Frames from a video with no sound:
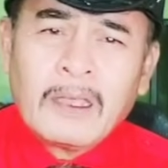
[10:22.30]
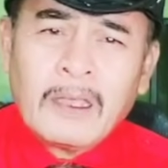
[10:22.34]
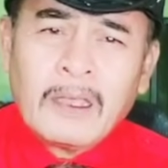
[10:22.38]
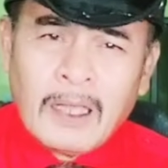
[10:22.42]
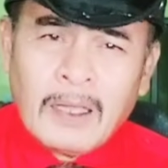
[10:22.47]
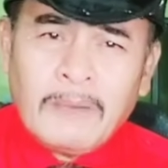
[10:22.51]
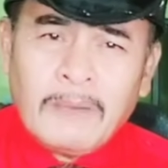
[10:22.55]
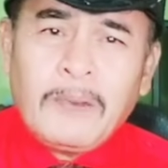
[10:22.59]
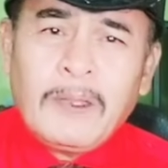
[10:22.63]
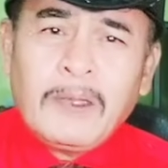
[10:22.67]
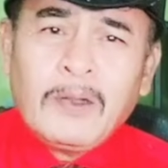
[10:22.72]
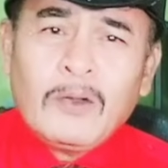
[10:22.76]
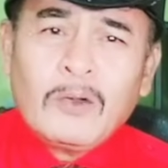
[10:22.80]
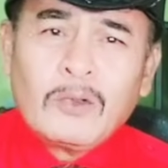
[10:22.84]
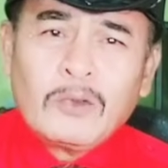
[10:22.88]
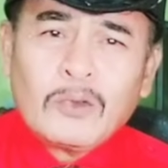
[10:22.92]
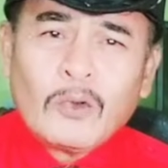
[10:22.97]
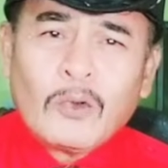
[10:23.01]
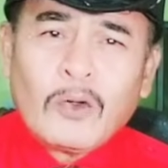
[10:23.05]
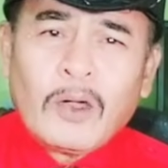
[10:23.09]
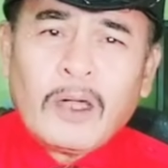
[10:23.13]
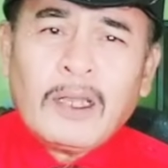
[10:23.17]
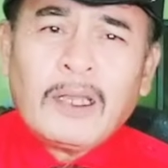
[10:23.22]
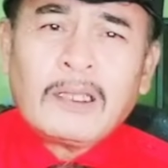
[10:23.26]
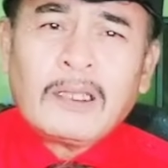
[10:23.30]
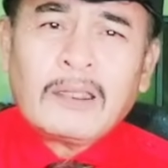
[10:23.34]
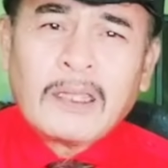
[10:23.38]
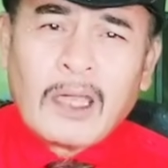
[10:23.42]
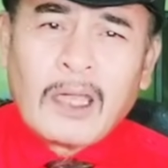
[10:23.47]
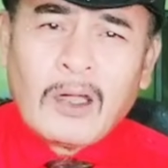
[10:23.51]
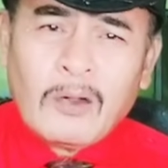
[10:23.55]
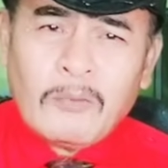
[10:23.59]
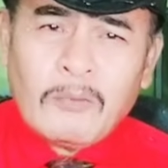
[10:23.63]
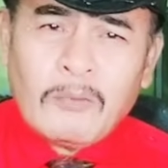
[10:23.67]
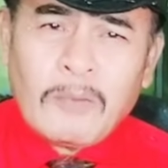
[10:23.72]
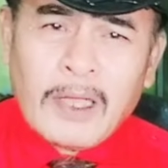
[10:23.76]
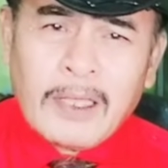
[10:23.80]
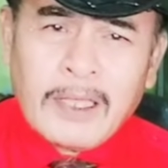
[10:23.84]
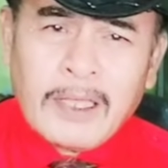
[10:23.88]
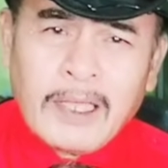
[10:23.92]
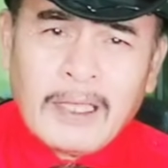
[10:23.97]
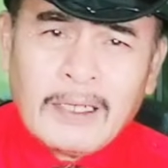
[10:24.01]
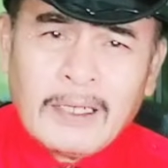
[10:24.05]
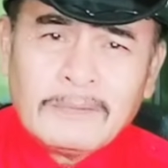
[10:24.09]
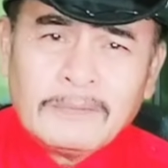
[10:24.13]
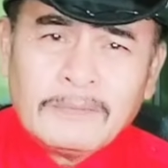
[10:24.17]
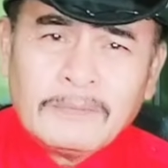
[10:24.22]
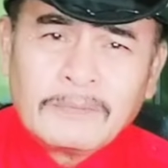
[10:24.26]
Ibinoto ka ng taong
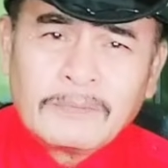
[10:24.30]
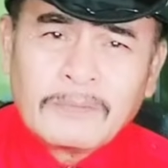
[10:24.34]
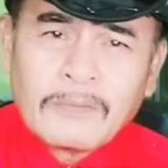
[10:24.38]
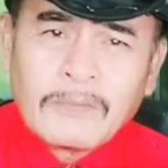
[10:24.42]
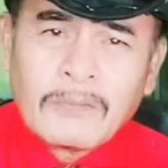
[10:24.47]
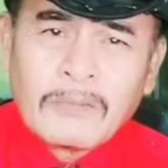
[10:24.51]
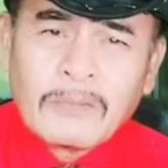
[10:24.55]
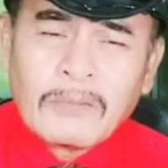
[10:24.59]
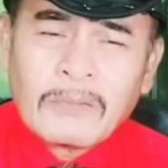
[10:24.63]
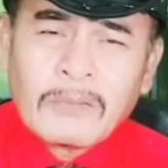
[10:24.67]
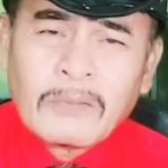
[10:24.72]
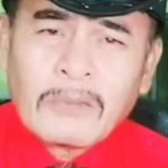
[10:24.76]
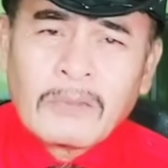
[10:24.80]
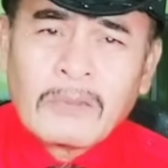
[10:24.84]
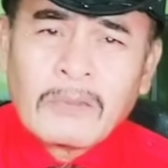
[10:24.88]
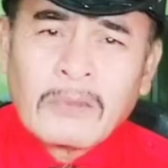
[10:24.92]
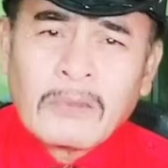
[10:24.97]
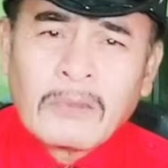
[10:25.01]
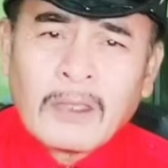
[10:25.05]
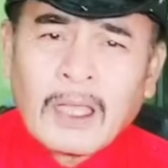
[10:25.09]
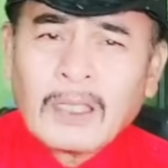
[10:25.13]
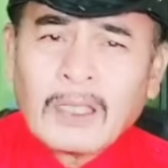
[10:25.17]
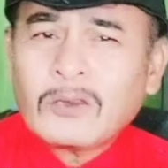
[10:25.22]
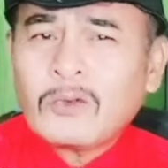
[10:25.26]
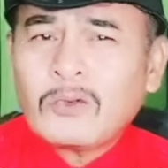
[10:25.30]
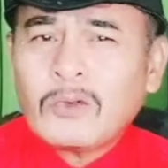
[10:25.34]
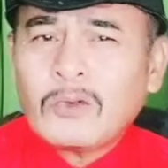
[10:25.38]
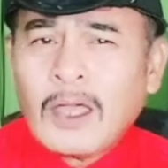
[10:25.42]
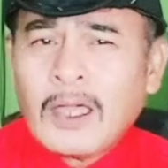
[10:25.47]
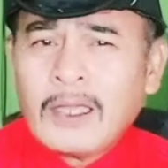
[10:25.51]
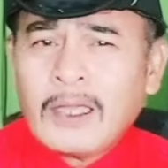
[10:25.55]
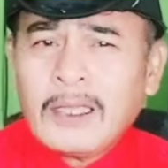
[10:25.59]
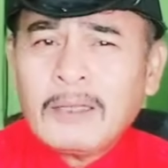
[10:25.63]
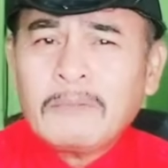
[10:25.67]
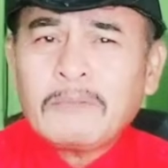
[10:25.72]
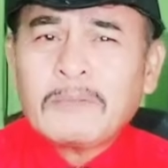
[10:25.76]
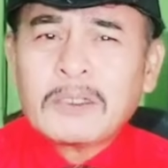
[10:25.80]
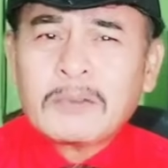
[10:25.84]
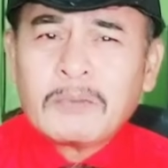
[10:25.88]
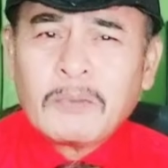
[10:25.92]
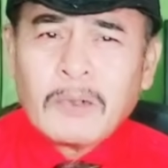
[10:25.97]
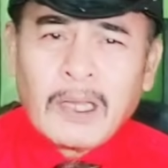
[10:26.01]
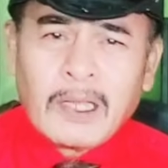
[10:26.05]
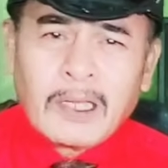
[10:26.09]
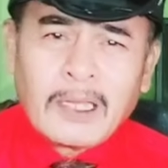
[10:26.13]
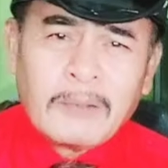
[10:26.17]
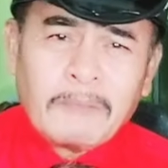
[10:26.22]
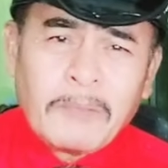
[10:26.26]
bayan. Katunayan, mas
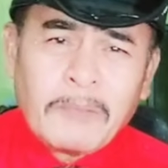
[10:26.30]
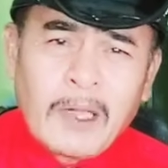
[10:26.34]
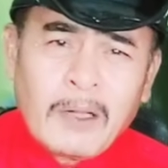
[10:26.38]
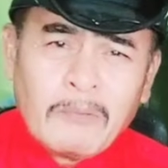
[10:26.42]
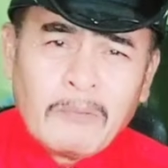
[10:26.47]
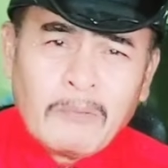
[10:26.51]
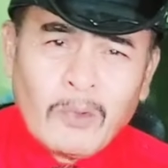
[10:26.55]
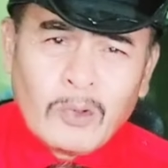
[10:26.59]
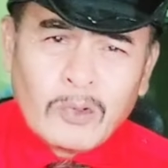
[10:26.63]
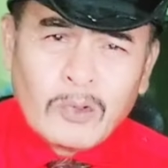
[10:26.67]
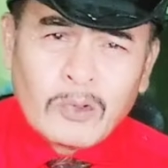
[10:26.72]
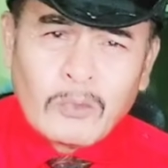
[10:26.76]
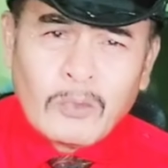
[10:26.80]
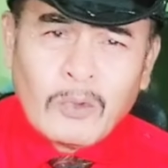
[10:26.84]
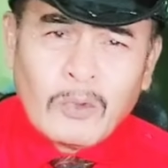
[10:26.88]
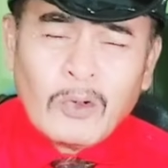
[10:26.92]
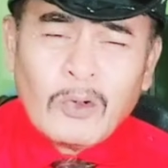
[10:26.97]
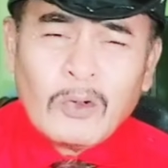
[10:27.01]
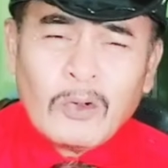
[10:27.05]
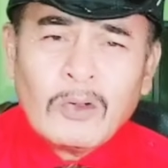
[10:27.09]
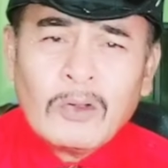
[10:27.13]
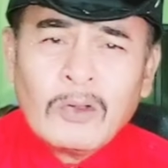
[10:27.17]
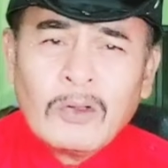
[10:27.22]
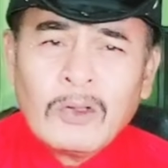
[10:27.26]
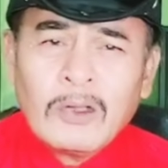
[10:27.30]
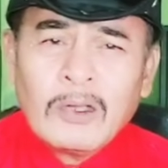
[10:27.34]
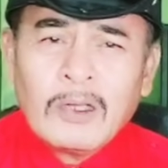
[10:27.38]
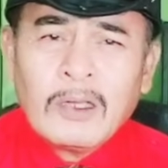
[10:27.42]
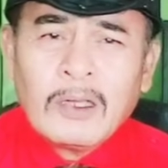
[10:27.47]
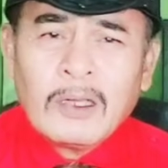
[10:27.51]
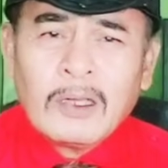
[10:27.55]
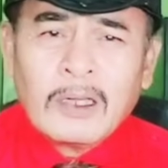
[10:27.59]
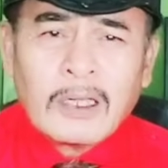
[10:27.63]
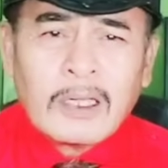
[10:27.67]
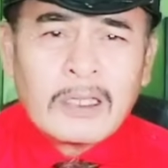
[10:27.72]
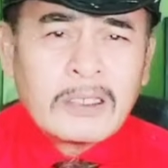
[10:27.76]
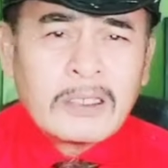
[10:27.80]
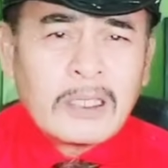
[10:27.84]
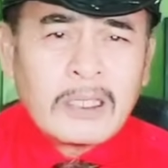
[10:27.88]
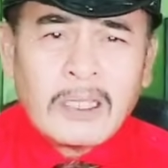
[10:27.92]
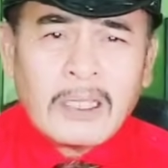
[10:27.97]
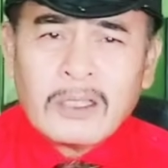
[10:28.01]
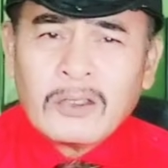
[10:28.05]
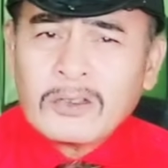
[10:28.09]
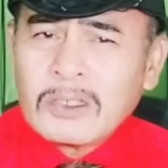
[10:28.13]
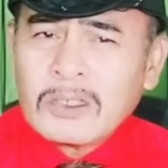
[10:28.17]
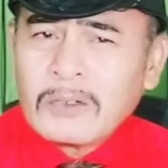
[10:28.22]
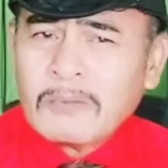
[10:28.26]
malaki pa ang boto mo kisa
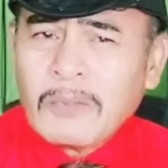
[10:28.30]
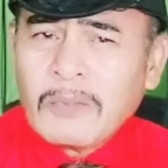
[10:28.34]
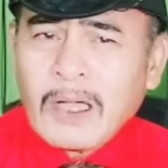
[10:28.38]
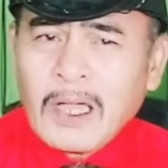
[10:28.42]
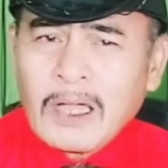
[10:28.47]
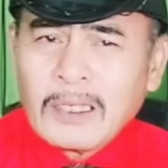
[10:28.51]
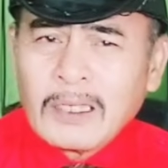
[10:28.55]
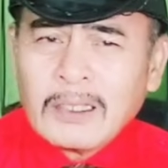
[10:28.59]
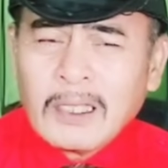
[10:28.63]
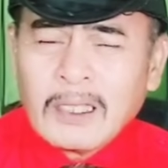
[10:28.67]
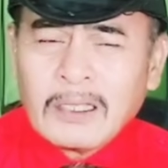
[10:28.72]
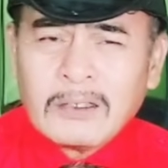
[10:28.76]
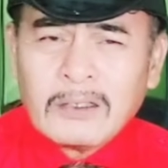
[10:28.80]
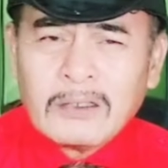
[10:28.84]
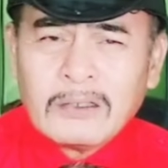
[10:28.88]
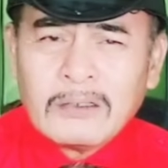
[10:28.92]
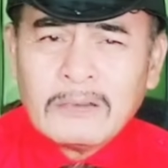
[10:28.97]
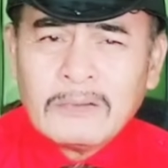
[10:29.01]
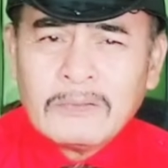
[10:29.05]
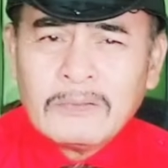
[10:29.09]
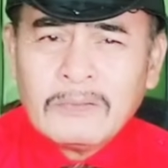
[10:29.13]
dito sa bangag na ito.